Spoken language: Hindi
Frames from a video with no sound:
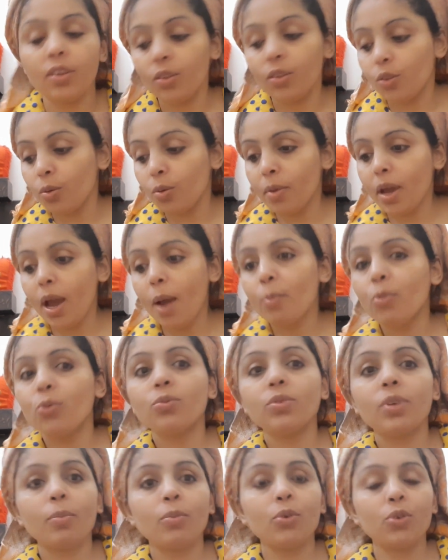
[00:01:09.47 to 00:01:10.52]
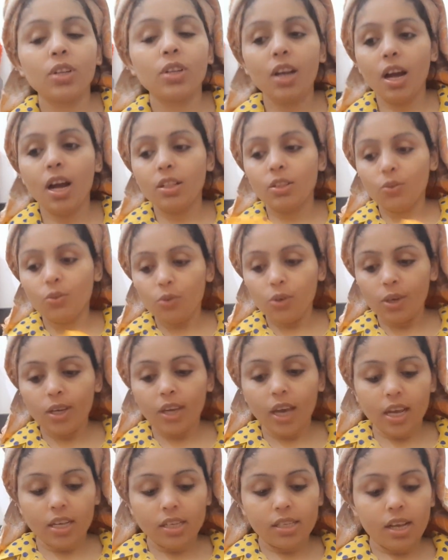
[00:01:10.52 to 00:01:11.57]
तो मैं आपको सबको दिखाती हूँ कि
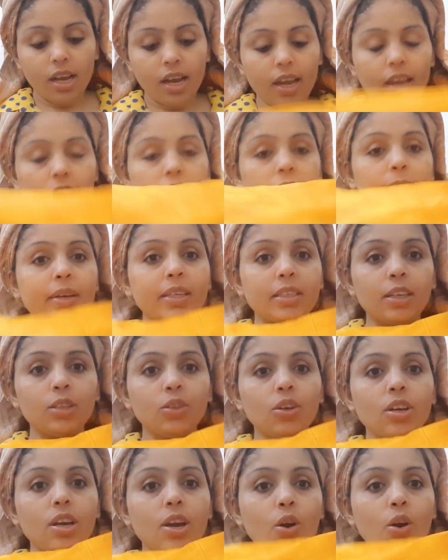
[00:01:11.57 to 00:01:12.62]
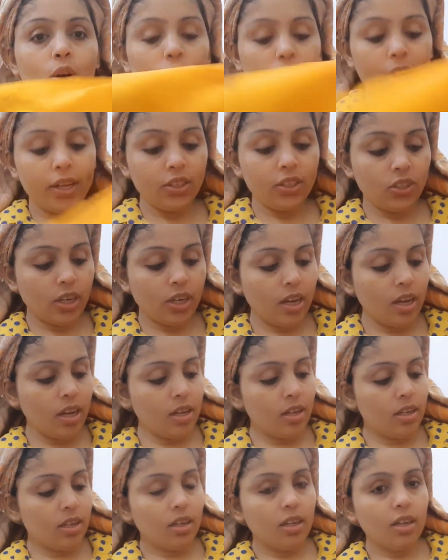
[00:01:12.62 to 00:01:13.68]
कैसा है वैसे तो ये ऑरेंज है
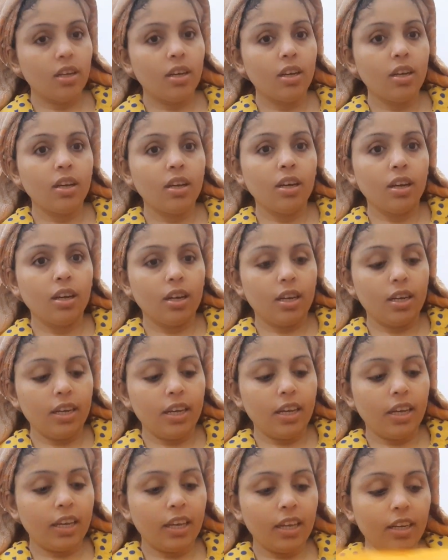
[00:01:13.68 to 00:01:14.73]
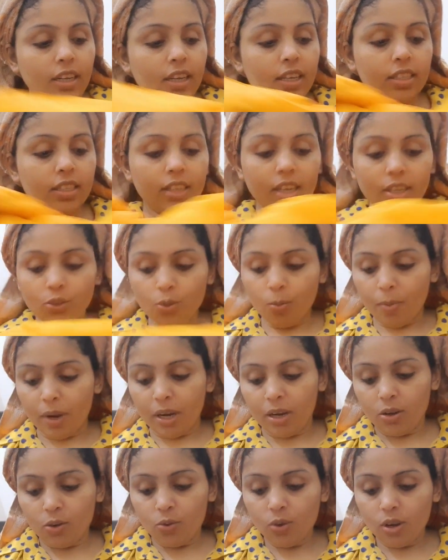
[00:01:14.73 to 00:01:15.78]
लेकिन इसका जो
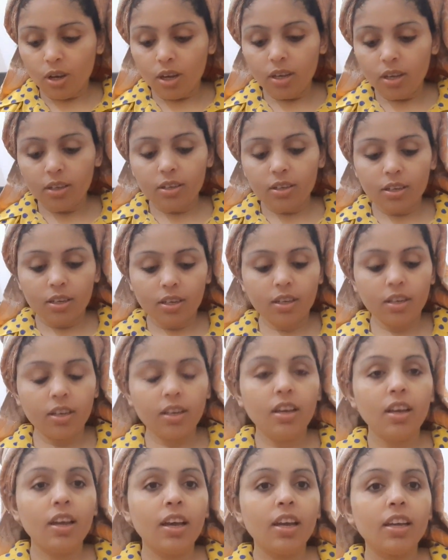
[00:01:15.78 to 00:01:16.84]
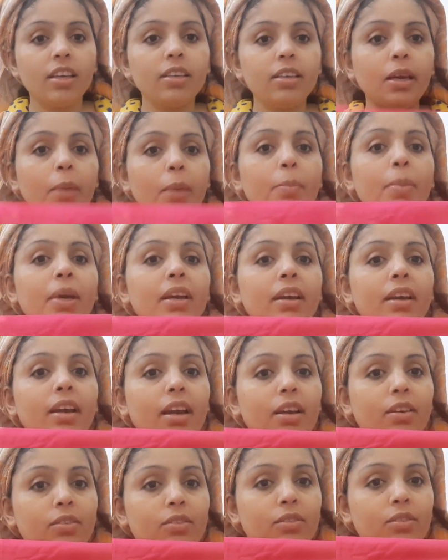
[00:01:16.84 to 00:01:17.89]
पल्लू है ये पिंक है
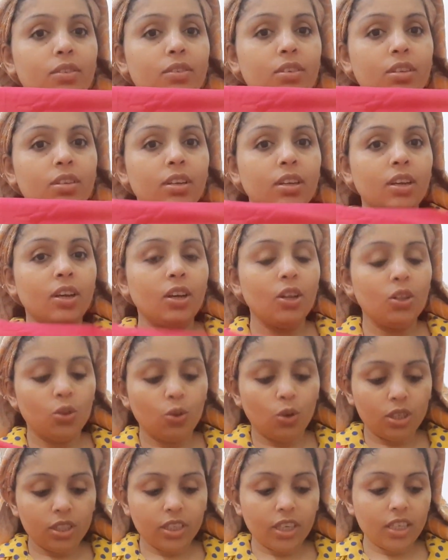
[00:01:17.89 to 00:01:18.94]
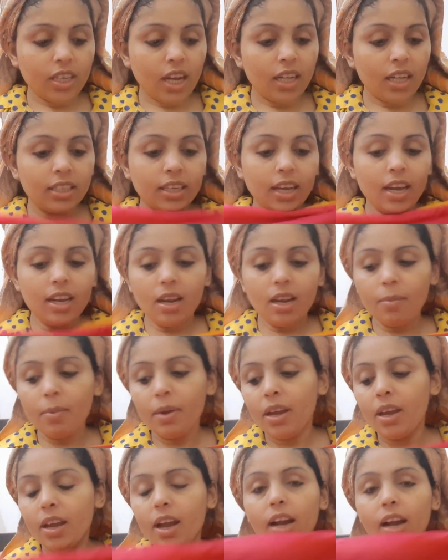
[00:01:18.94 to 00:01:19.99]
तो इसके साथ क्या है ना
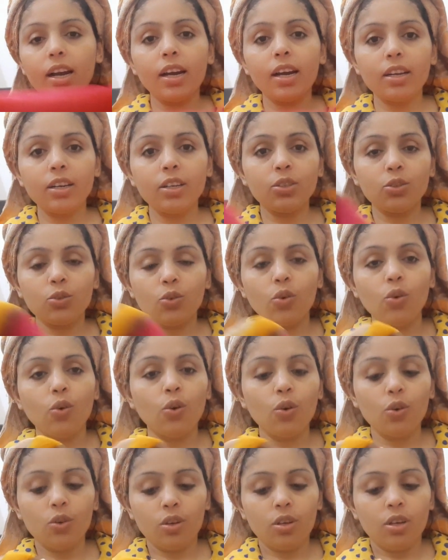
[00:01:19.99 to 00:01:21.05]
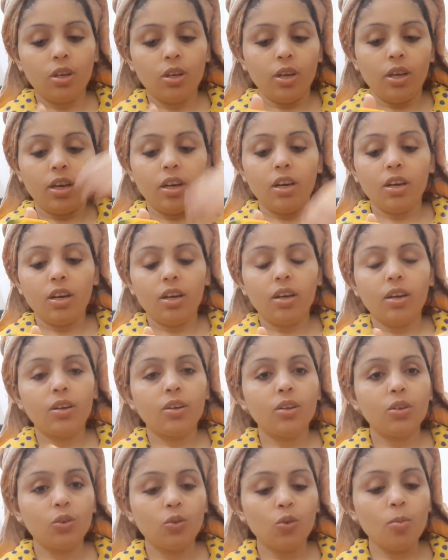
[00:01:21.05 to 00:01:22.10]
मैं अगर इसको
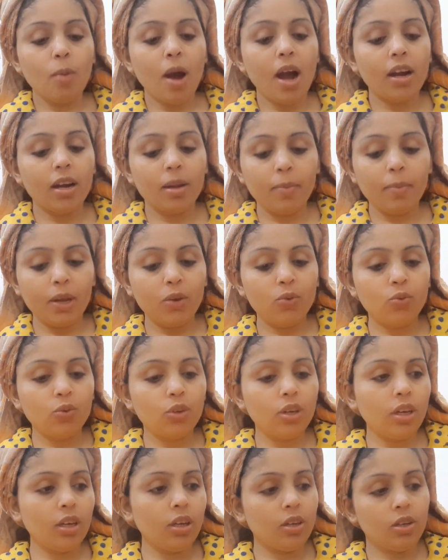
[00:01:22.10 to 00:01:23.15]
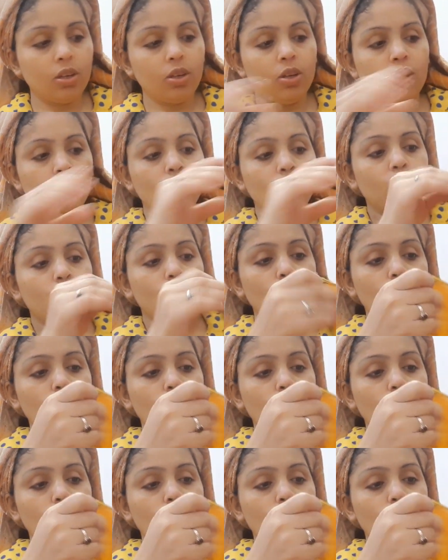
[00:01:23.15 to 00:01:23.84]
घुमा कर पहनूँगी तो